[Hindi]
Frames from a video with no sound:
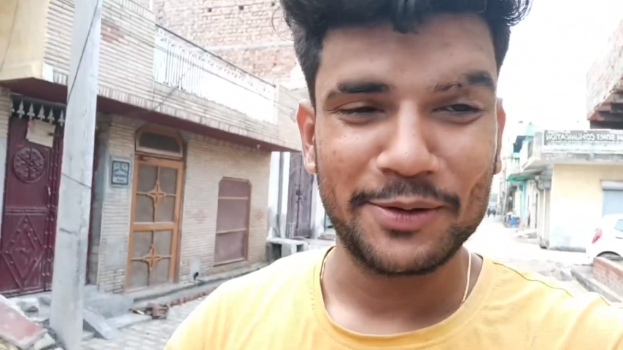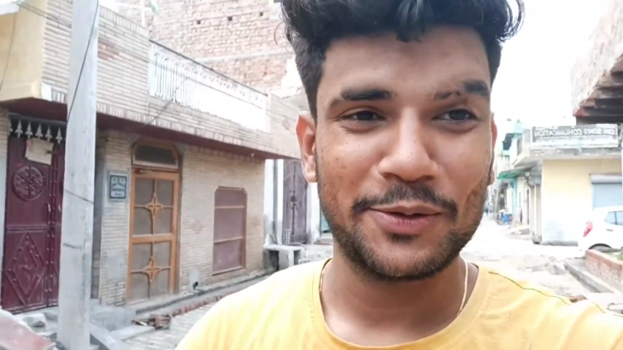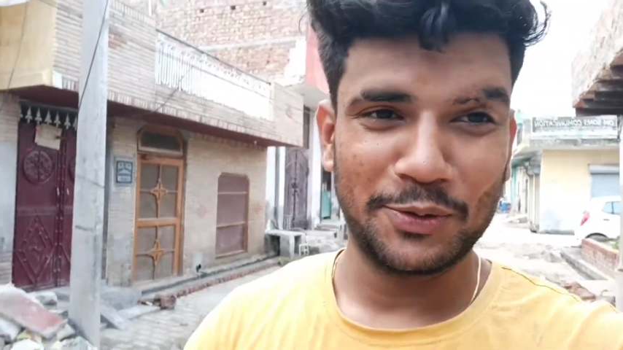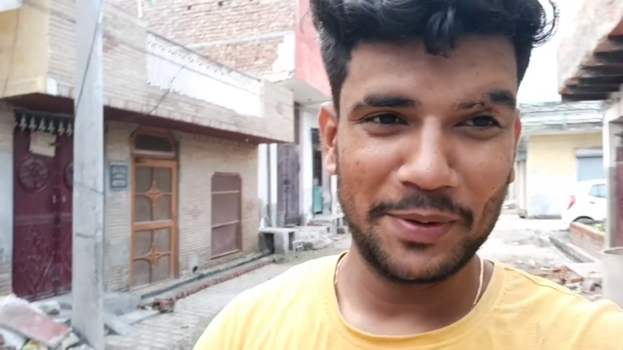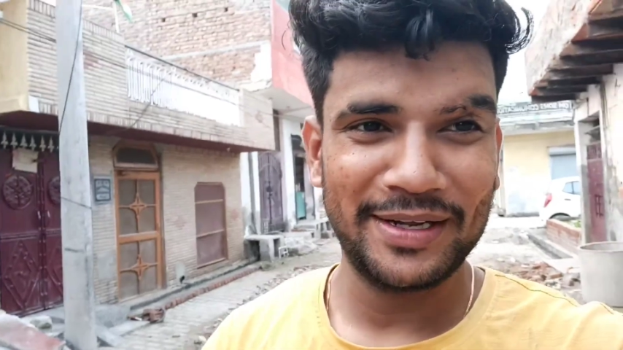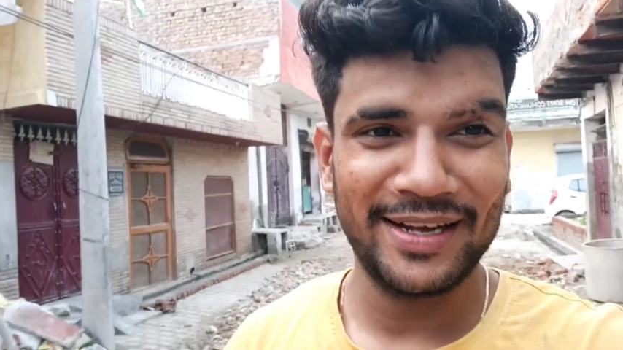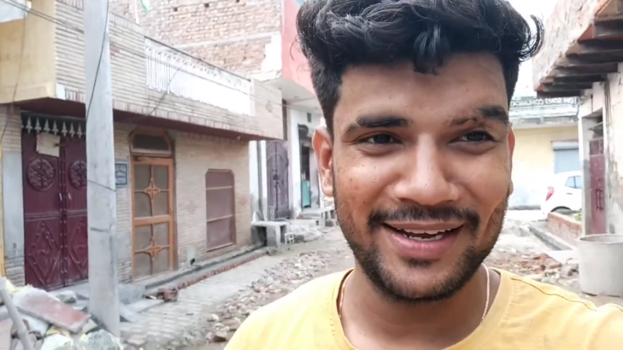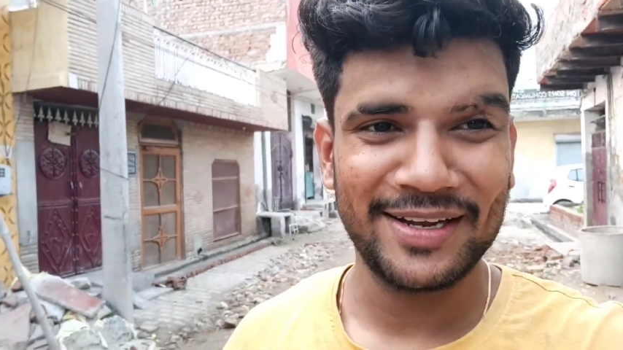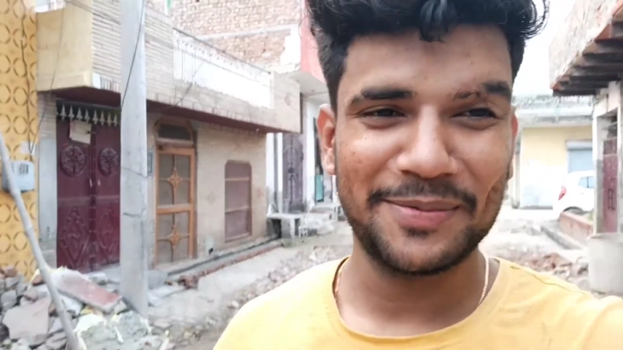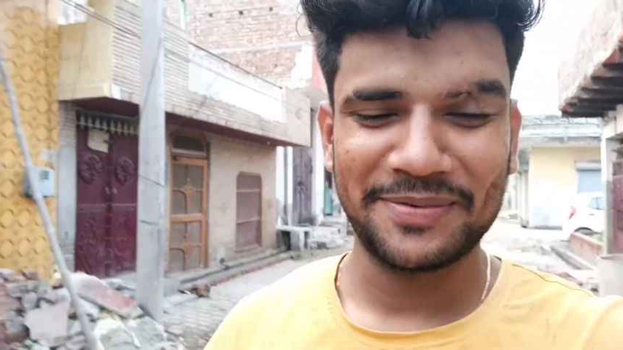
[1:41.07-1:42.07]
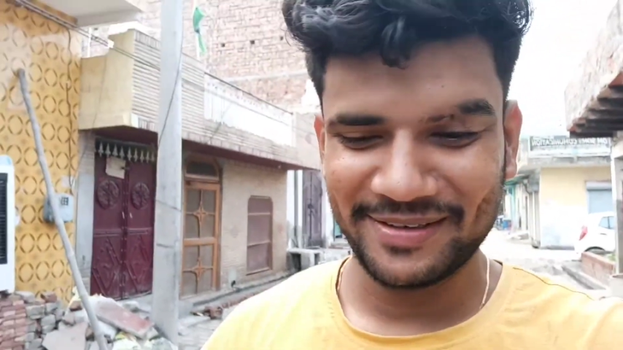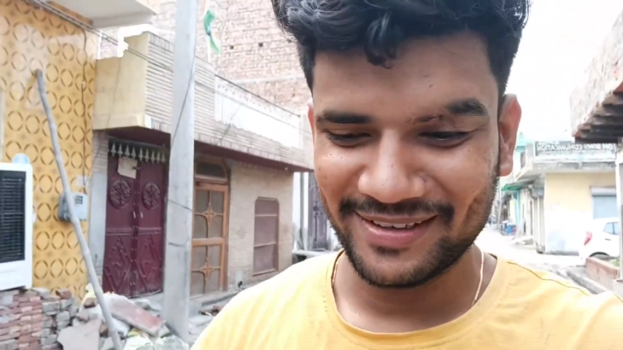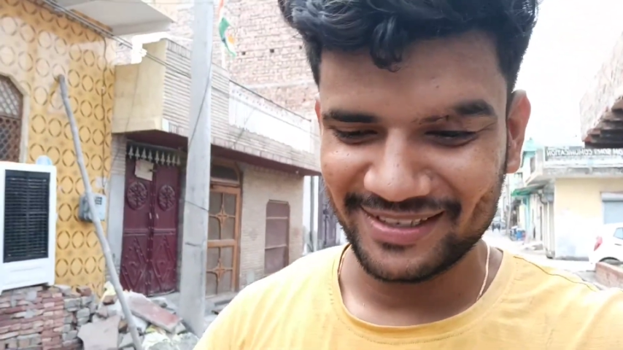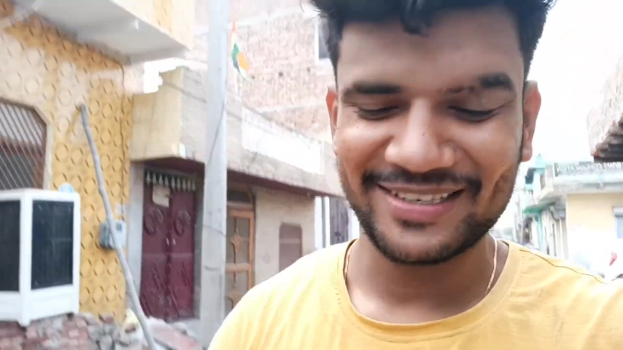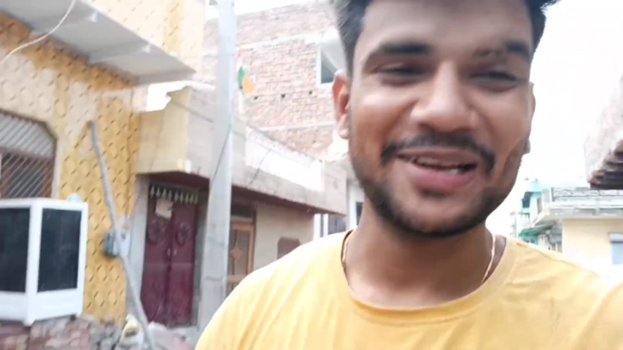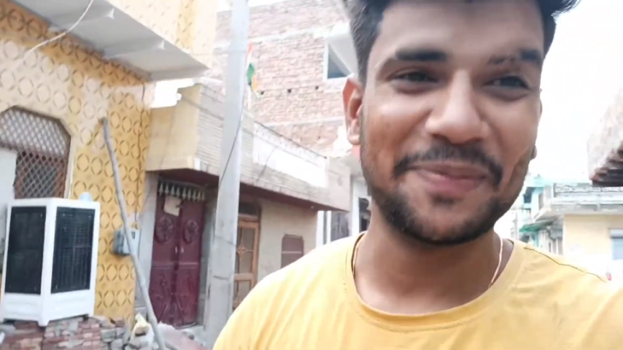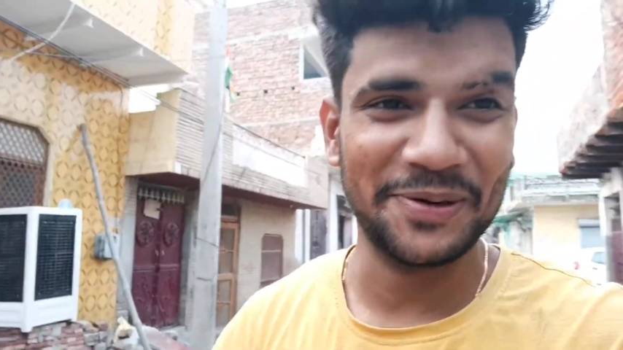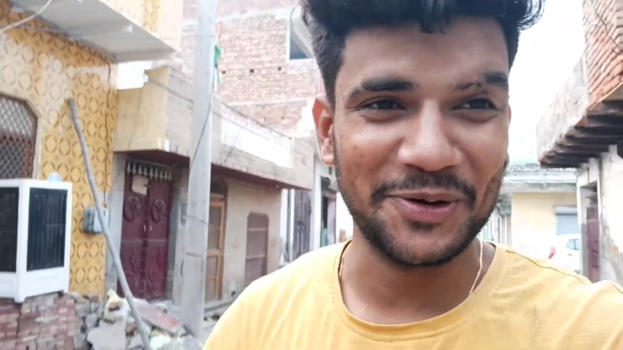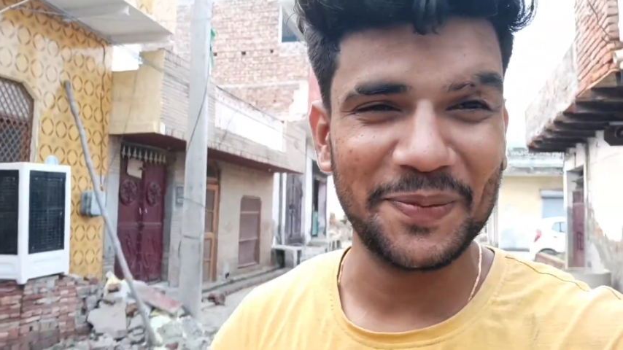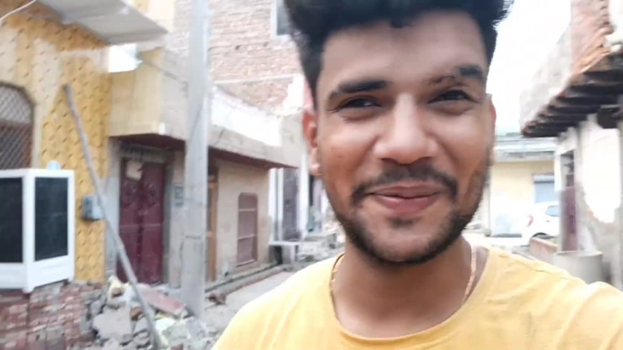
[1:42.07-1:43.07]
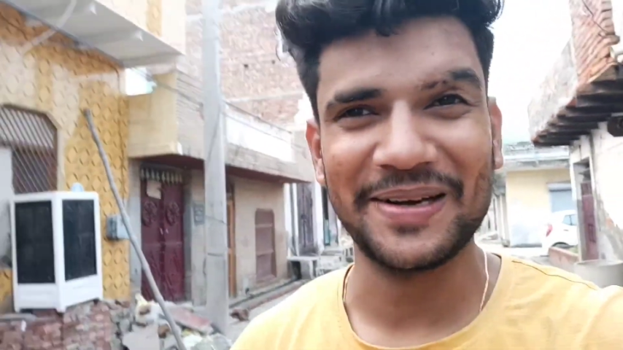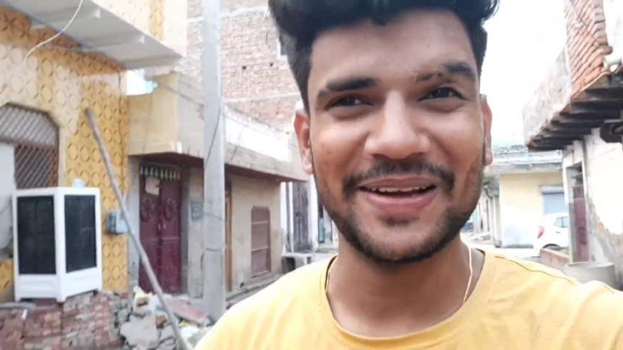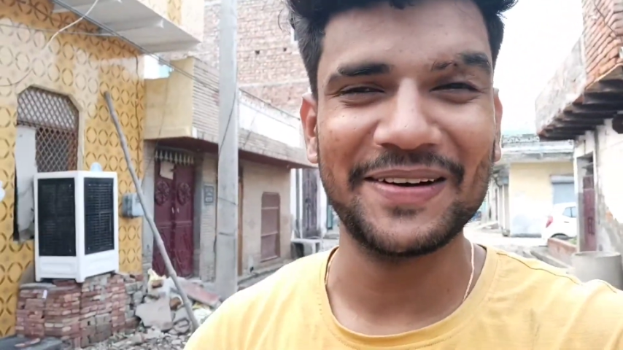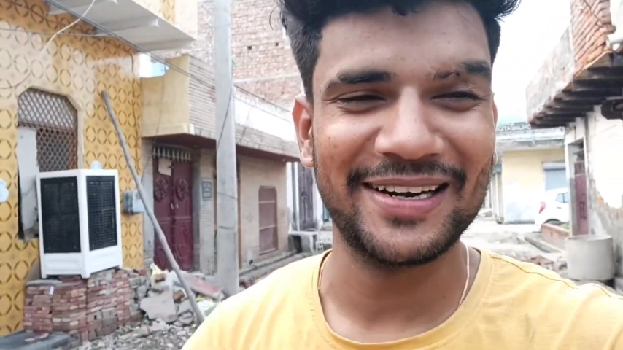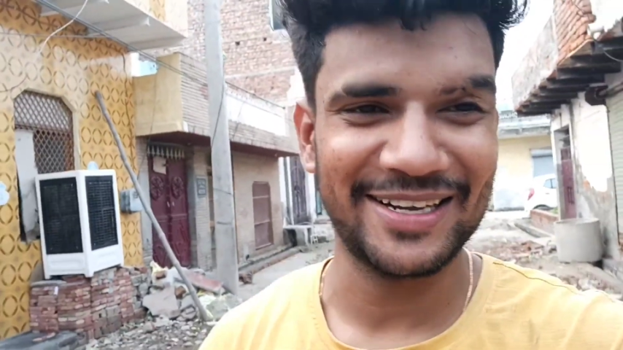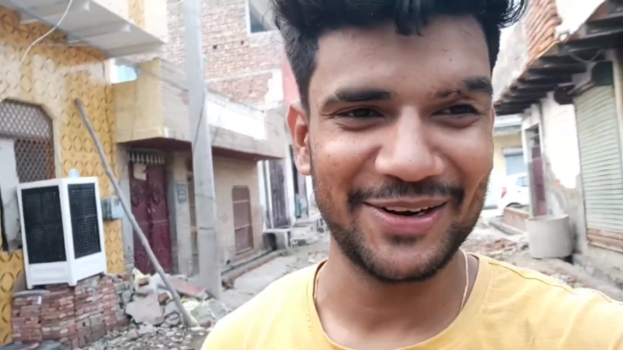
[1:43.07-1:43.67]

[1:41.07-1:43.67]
तो बढ़िया है कि आप इससे अपने डोपामिन लेवल हिट कर